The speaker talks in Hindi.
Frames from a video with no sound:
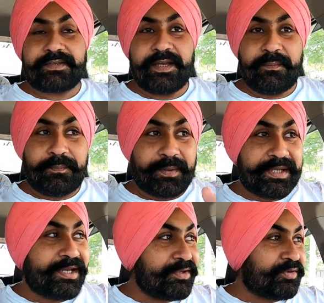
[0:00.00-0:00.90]
इतना
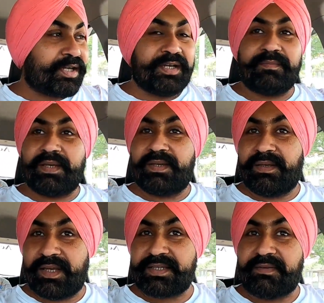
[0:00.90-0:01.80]
बढ़िया जो है ना मैं
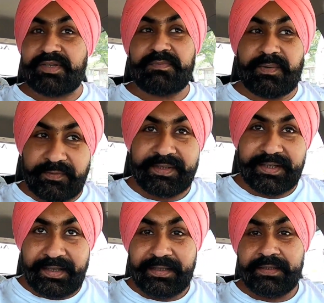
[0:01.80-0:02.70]
एक हिसाब से बफे
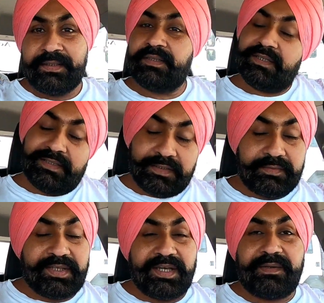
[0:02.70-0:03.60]
था
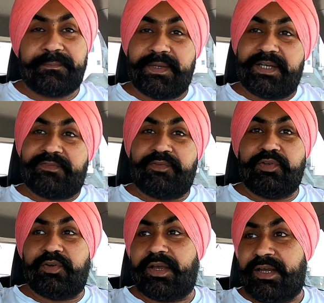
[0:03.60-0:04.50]
दिया पेट
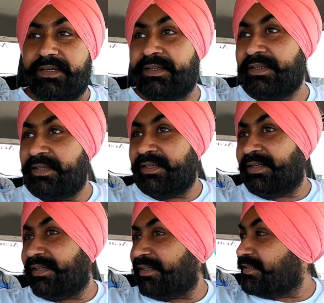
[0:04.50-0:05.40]
फुल हो गया
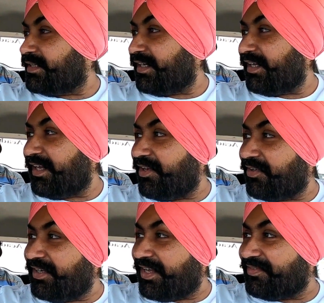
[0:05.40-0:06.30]
झिंगा लाला
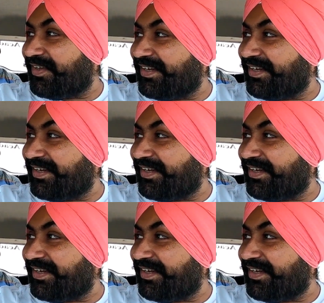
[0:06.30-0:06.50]
होगी लाइफ